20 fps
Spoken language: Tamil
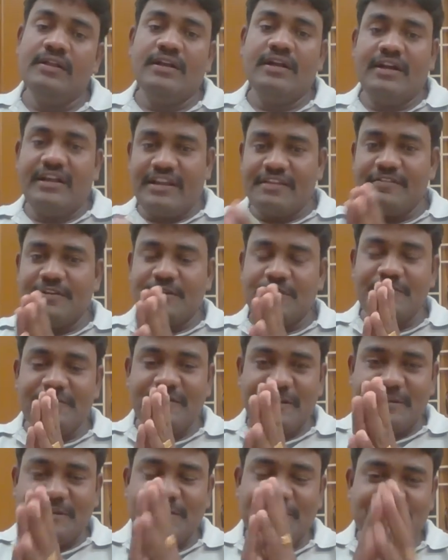அனைவருக்கும்
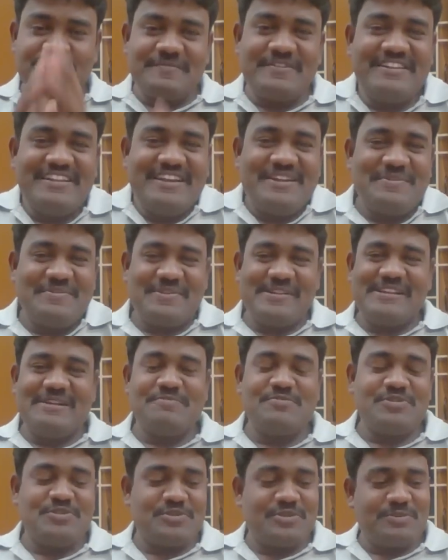வணக்கம் நான் உங்கள்
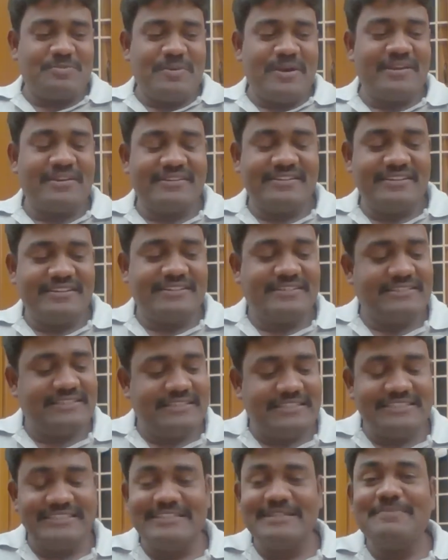அமுதகுமார்
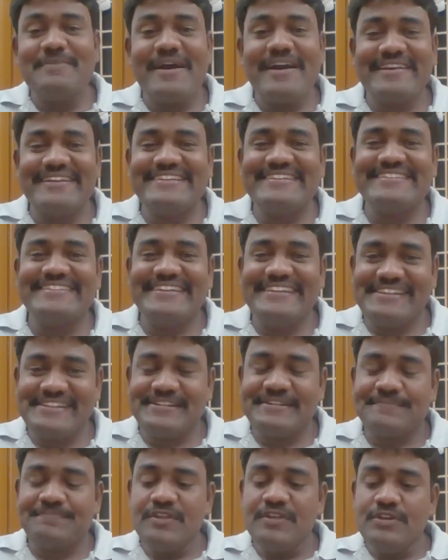டிஜிட்டல் மார்க்கெட்டிங்
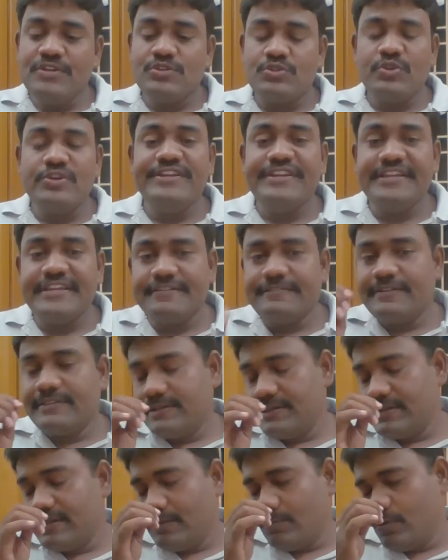ட்ரெயினர் ஸோ இன்றைக்கி
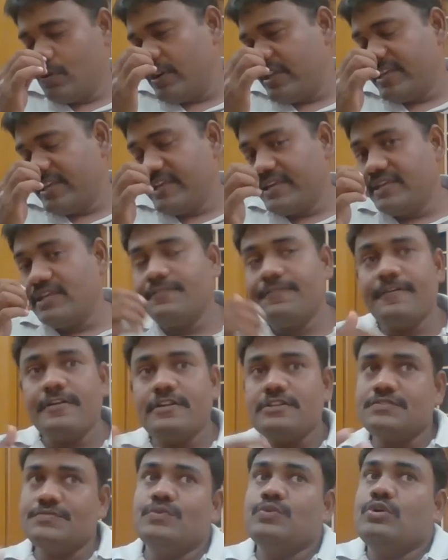வந்து நம்மளுடைய
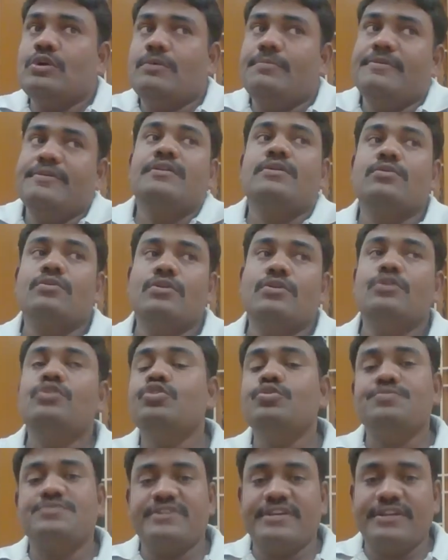இர்ஃபான்ஸ் வியூ அப்படிங்கிற ஒரு
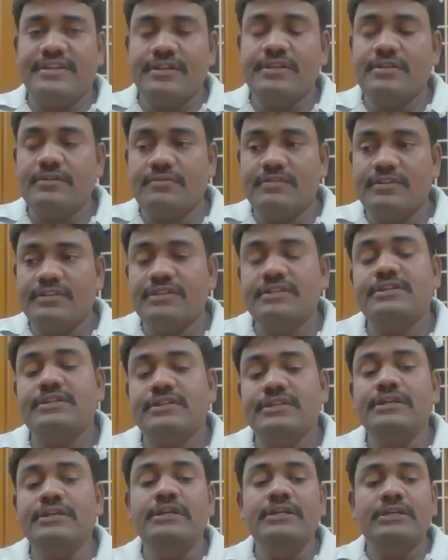யூடியூப் சேனல் வந்து
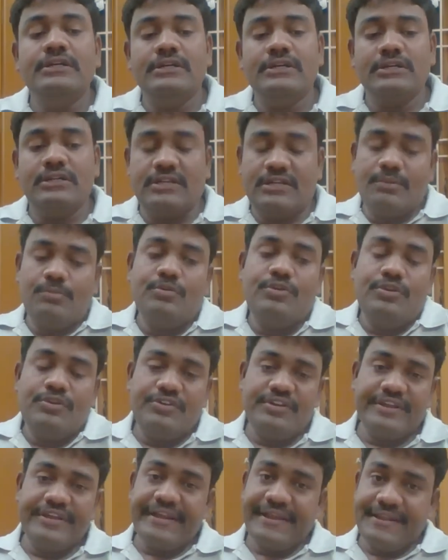
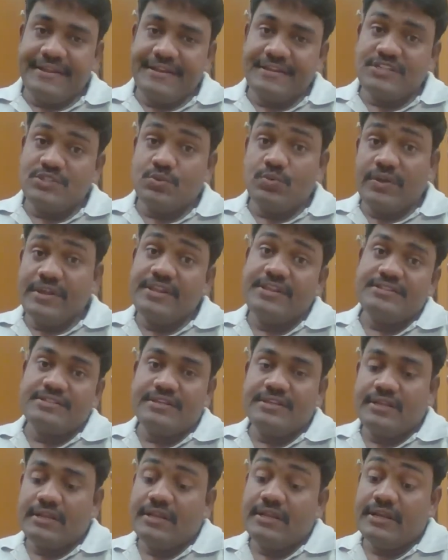கம்யூனிட்டி கைட்லைன்ஸ்
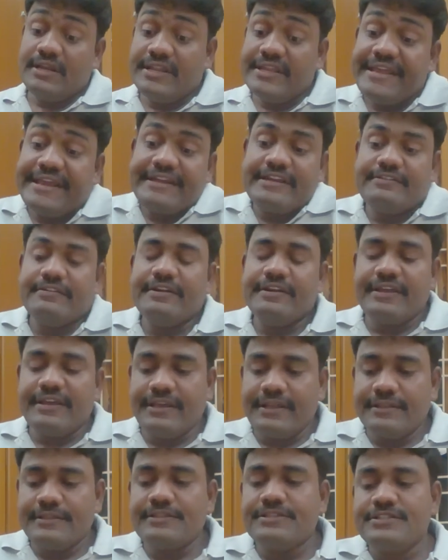வயலேஷனால் டீஆக்டிவேட்
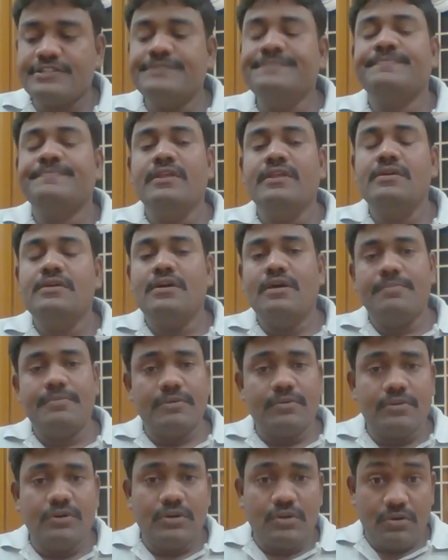ஆகிருந்துச்சு
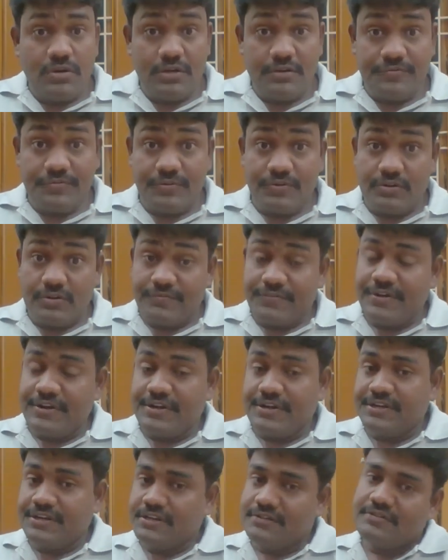அப்புறம் ஒரு டுவெண்ட்டி ஃபோர் டு
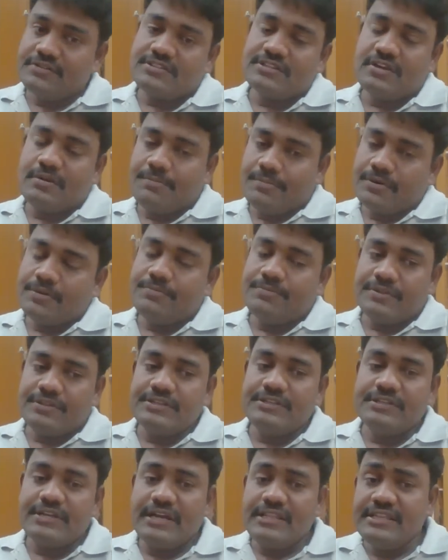ஃபார்ட்டி எயிட் ஹவர்ஸ்க்கு அப்புறம்
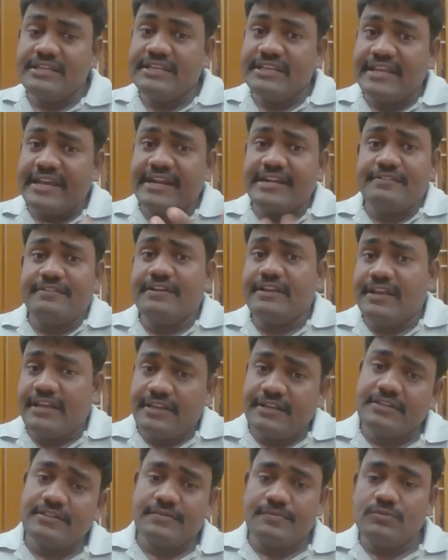வந்து அது ரீஆக்டிவேட்
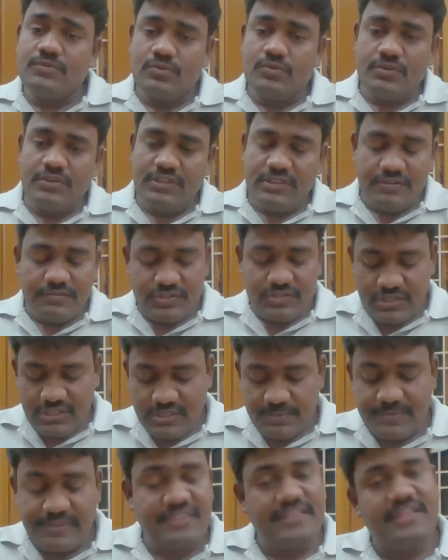ஆகிருக்கு ஸோ இந்த
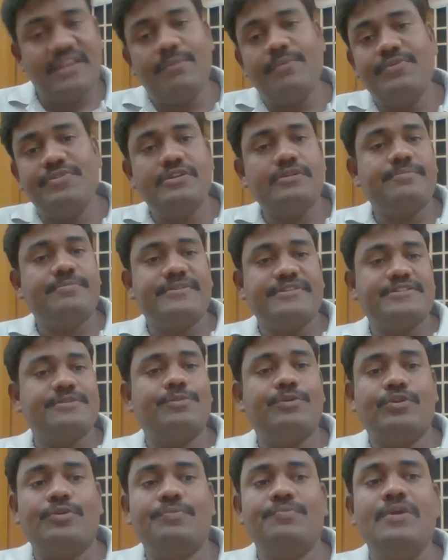விஷயத்தை பற்றி தான் நம்ம வந்து பேச
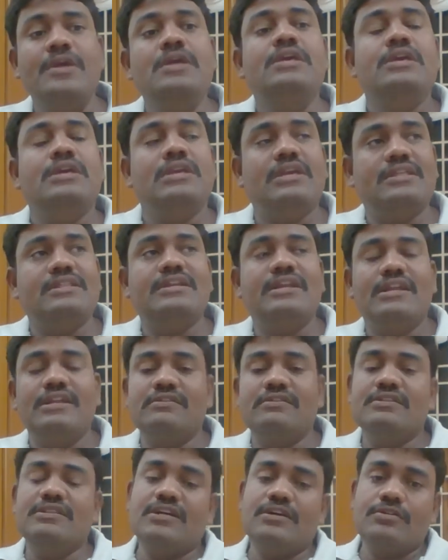போகிறோம் எதனால்
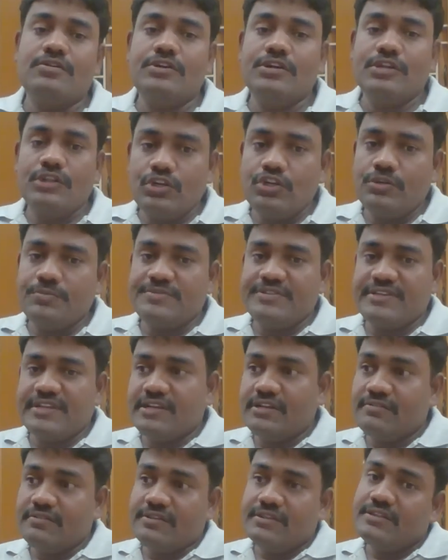வந்து அவரோட யூடியூப்
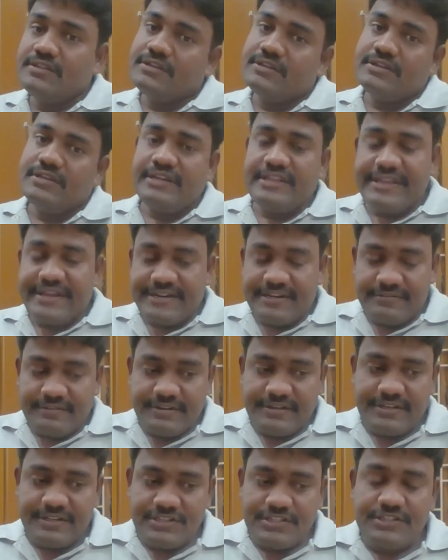சேனல் வந்து
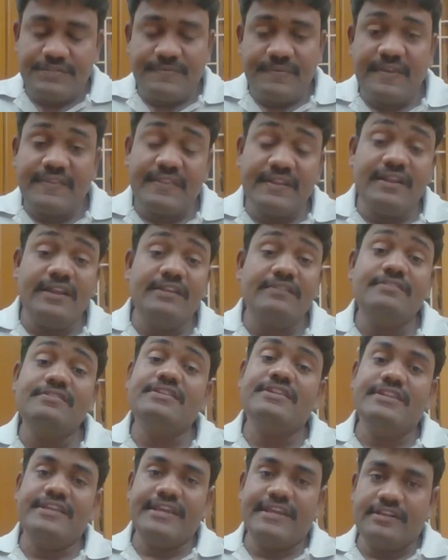டீஆக்டிவேட் ஆச்சு எதனால்
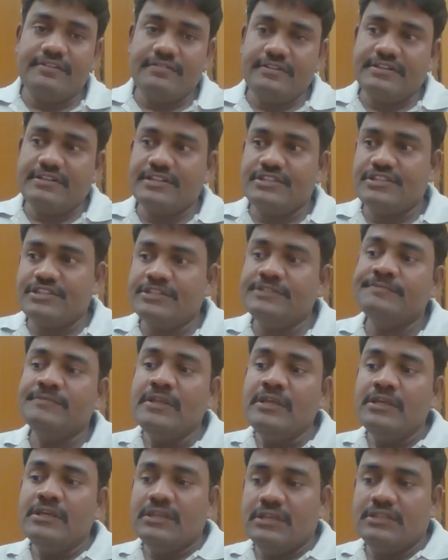வந்து ரீஆக்டிவேட் ஆச்சு
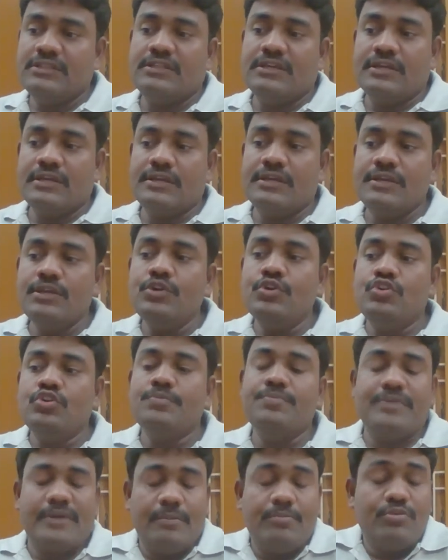இந்த
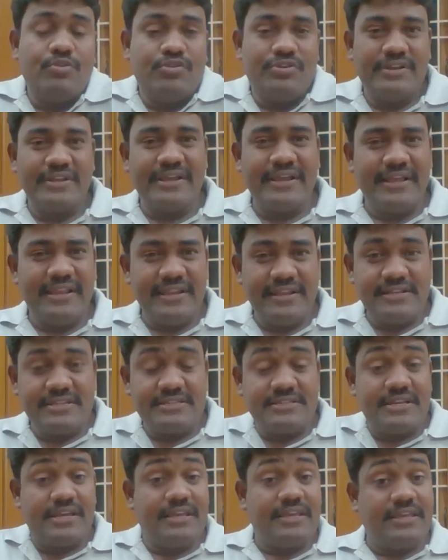யூடியூப் கம்யூனிட்டி
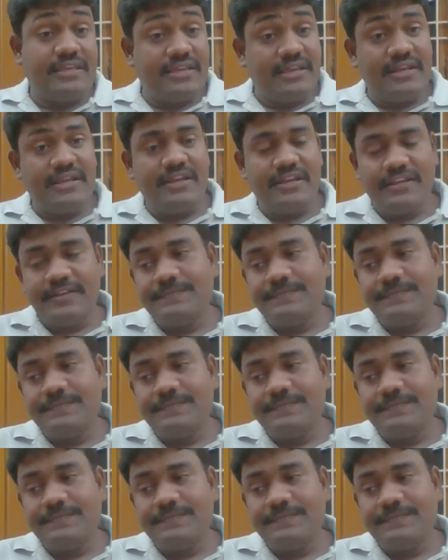கைட்லைன்ஸ்னால் என்ன